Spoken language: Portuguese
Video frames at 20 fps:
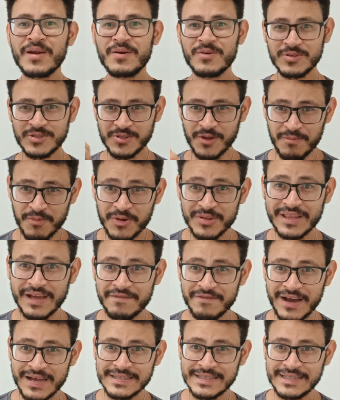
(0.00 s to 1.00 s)
o estômago está
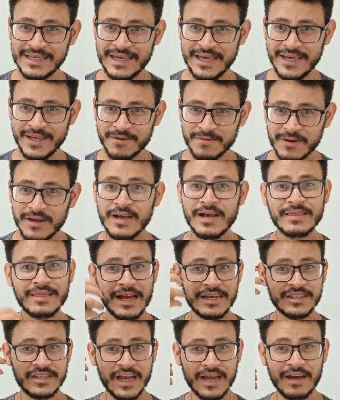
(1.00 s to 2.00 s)
vazio,
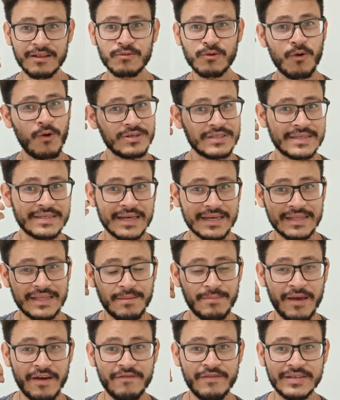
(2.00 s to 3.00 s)
está chegando coisas aqui na minha